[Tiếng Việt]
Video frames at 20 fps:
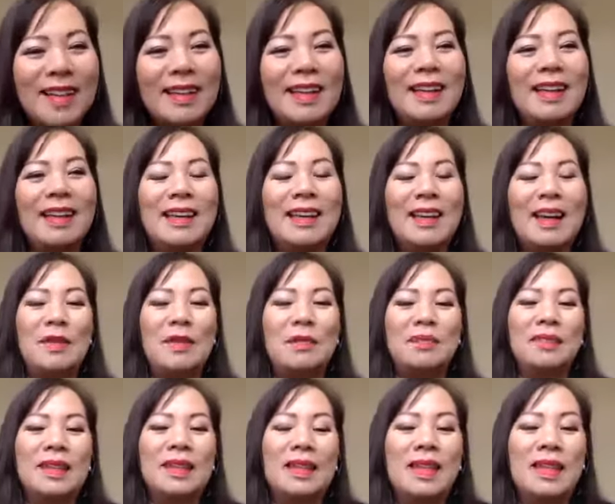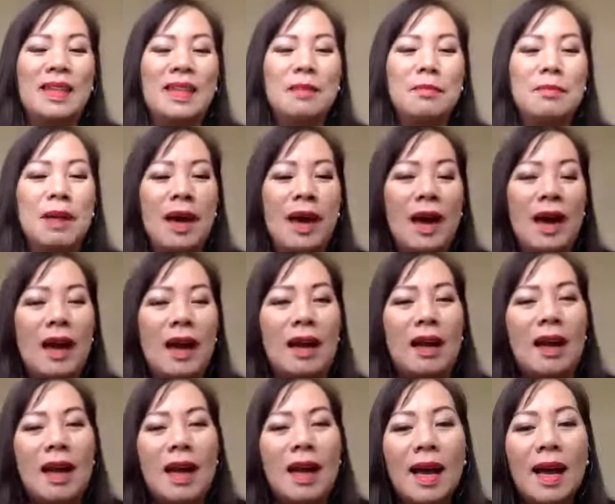thì à, khi mà
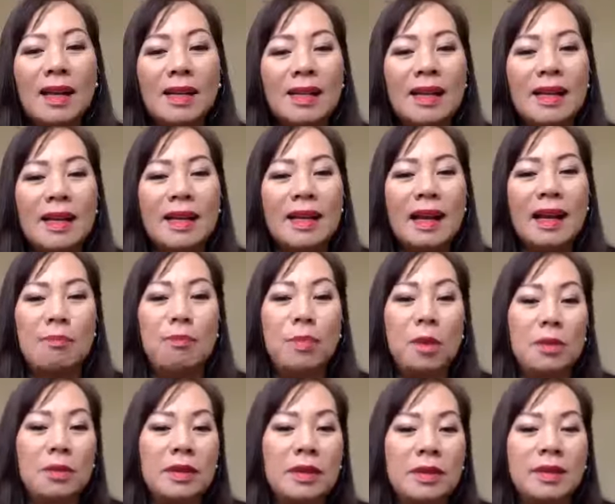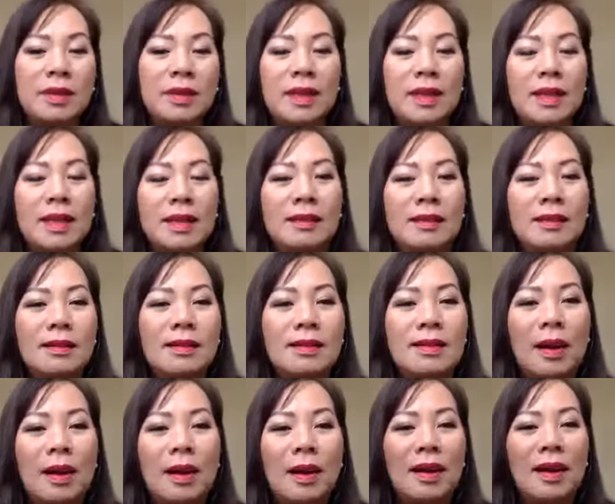anh chị gặp một người á
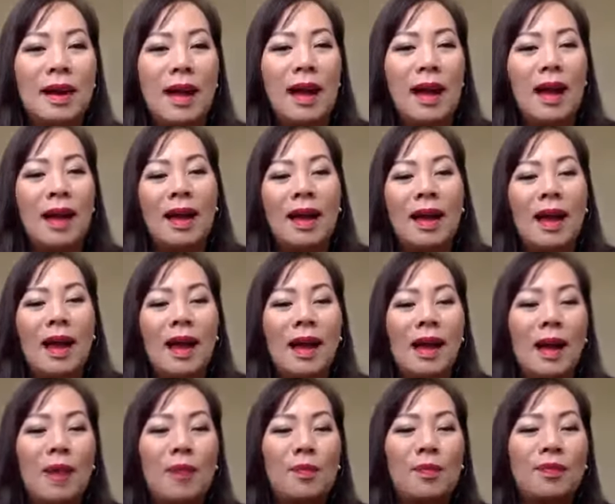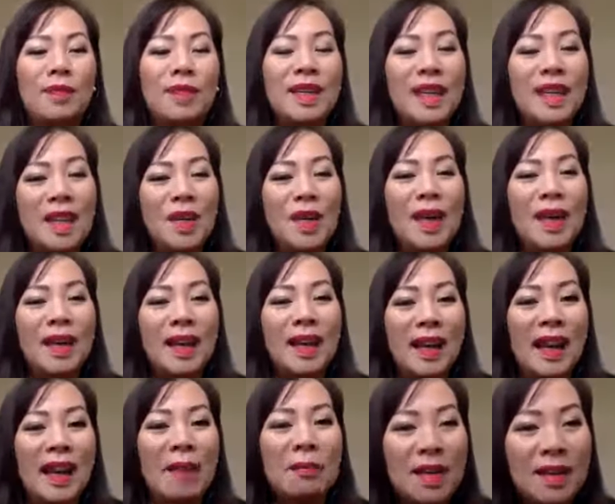nói là à, kinh doanh này
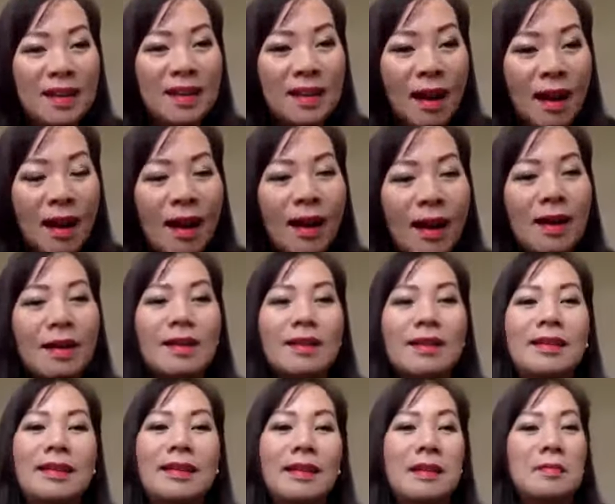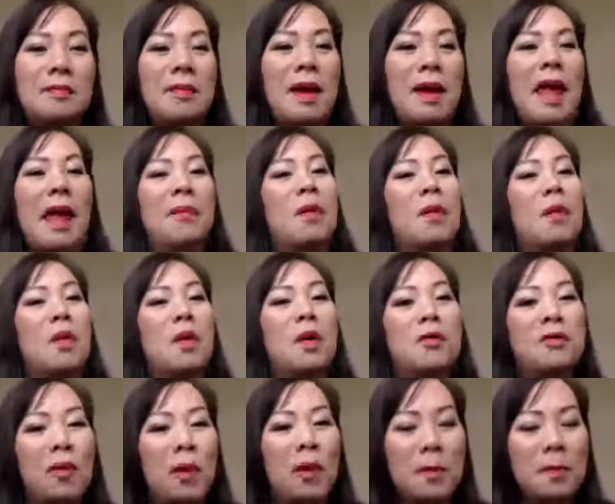em thích đó nhưng mà em không có
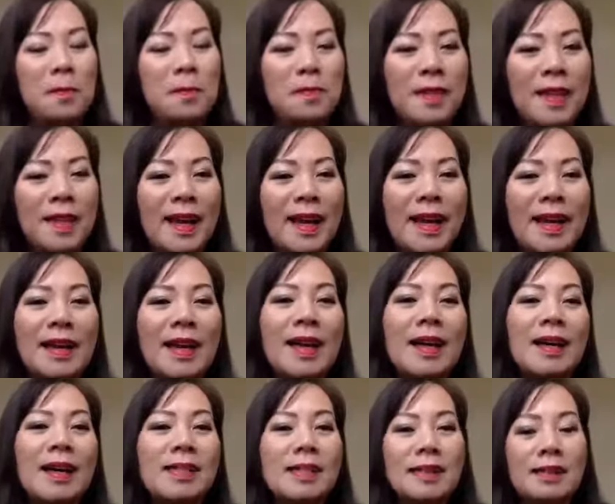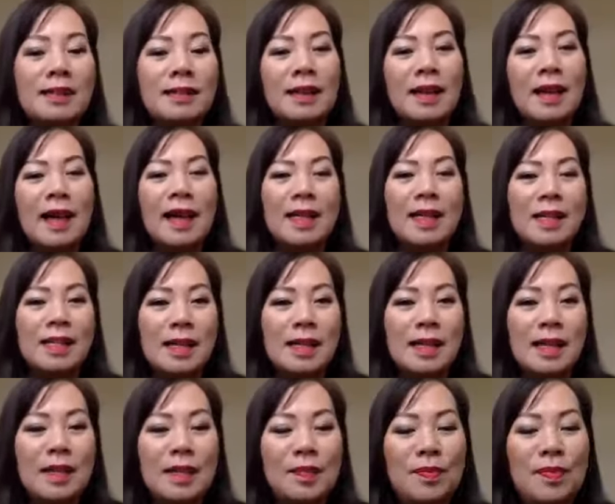vốn thật sự các anh
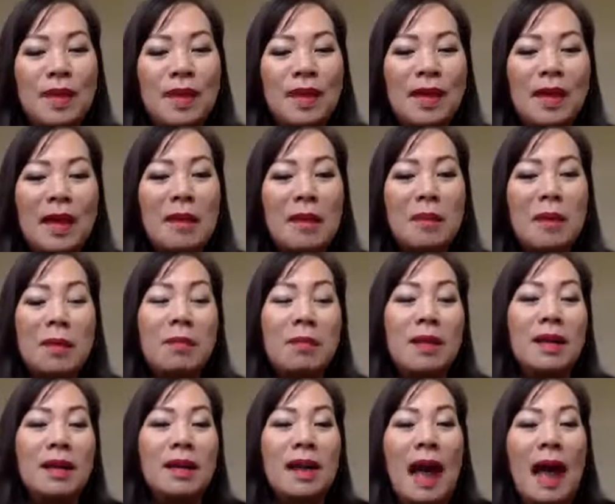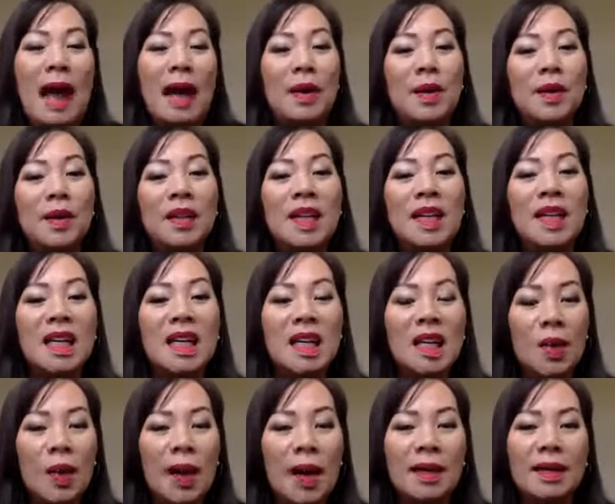chị khi mà mình đã nói tới kinh
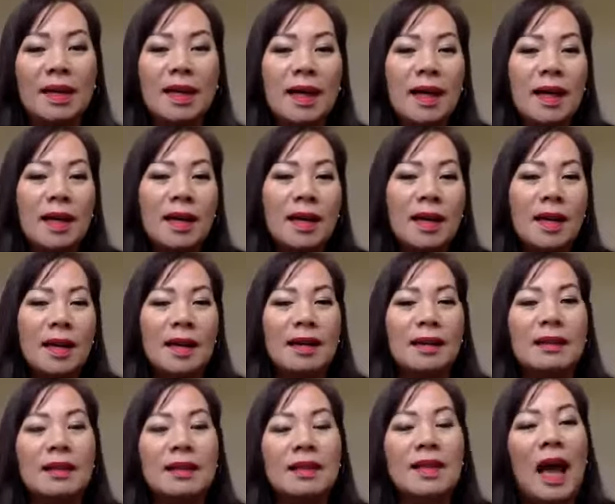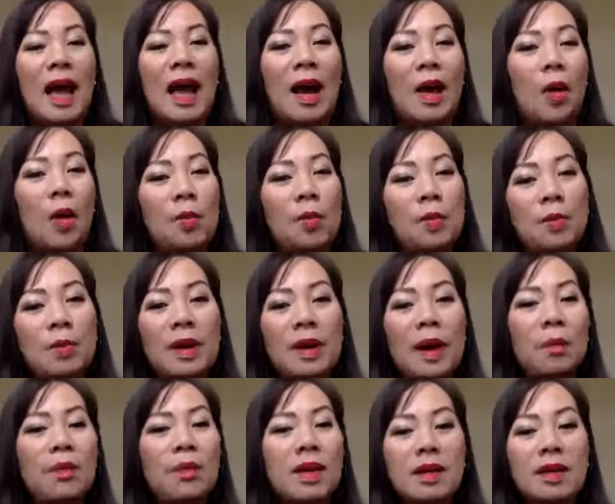doanh thì người ta cũng
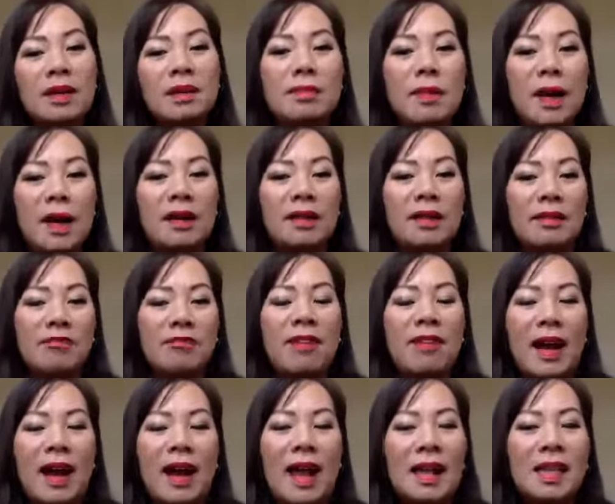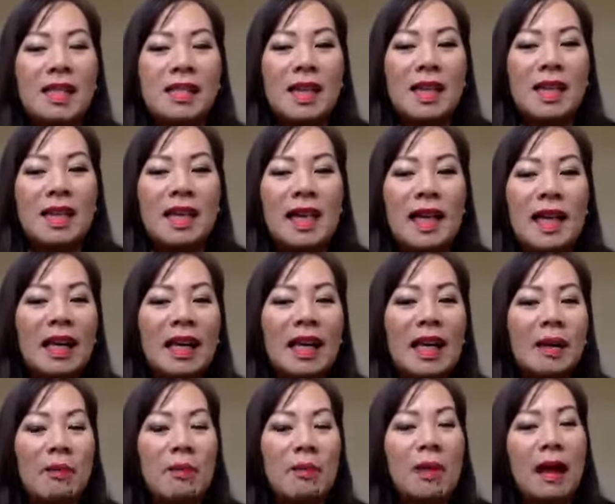giống như mình và các anh chị
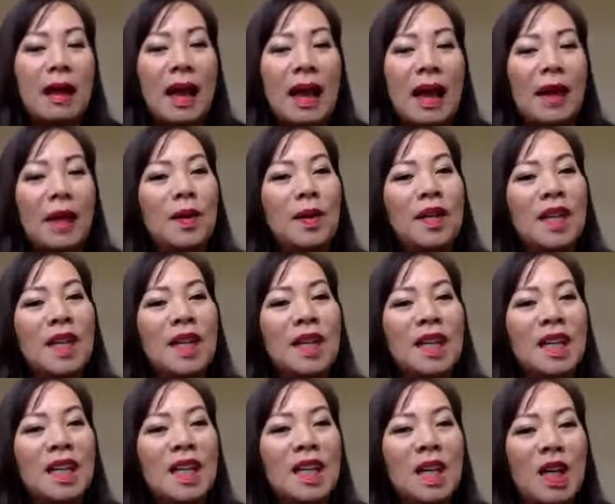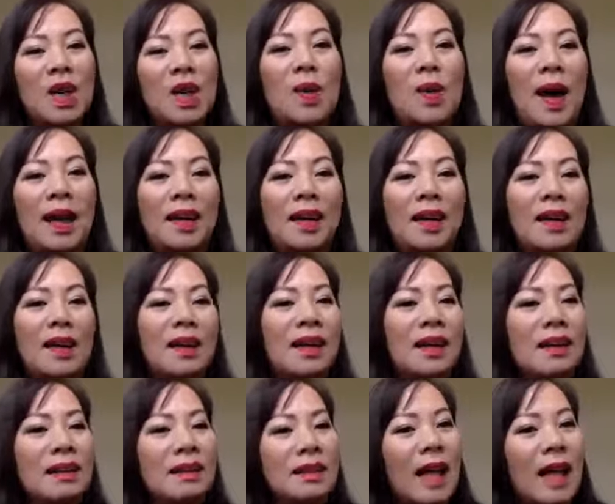khi mà nghe nói tới kinh doanh
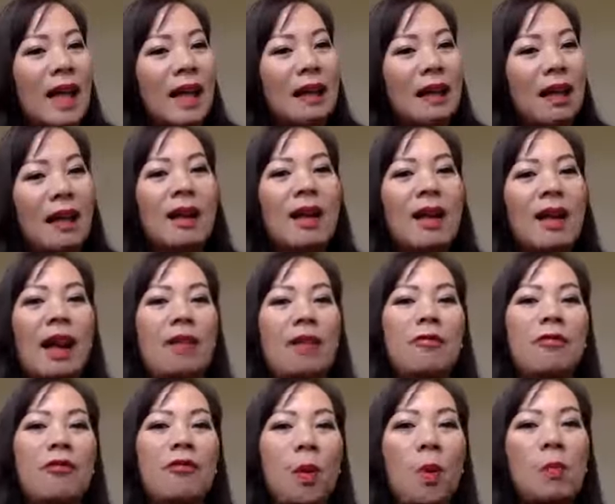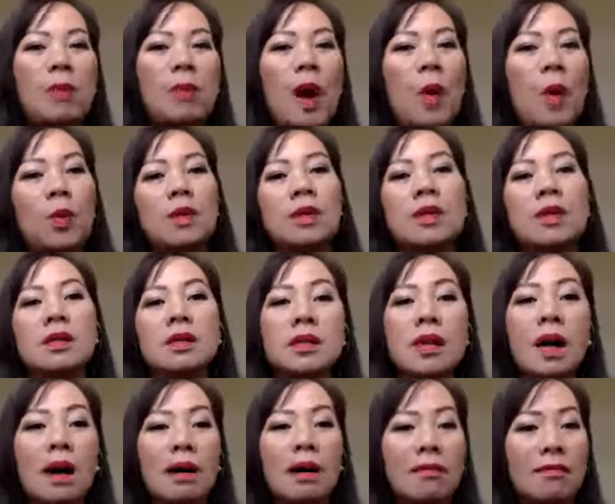thì người ta nghĩ là vốn đầu tư
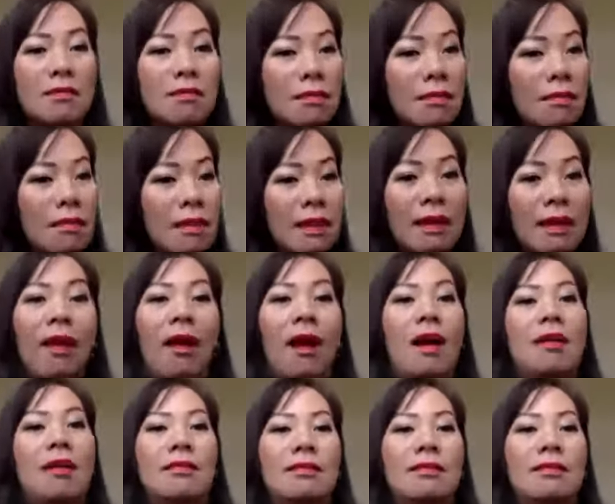rất lớn